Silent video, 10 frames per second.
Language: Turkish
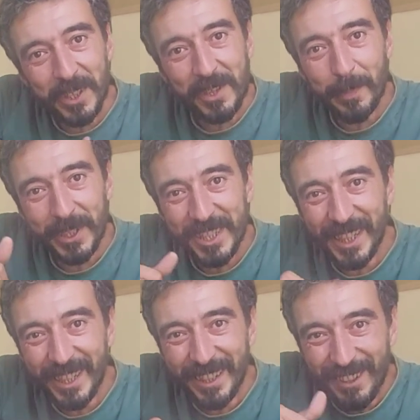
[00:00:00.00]
parça
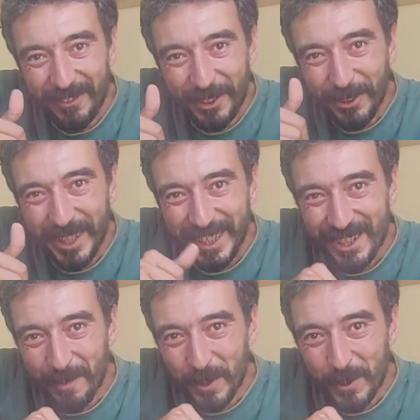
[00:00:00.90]
parça videoya
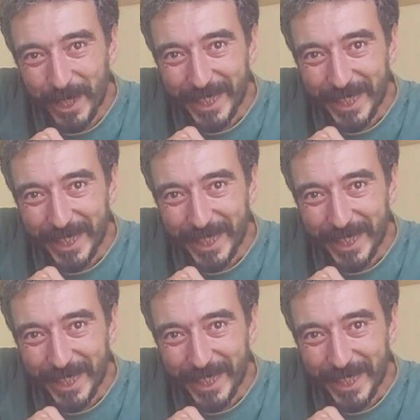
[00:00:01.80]
ekleyeceğim dostlar.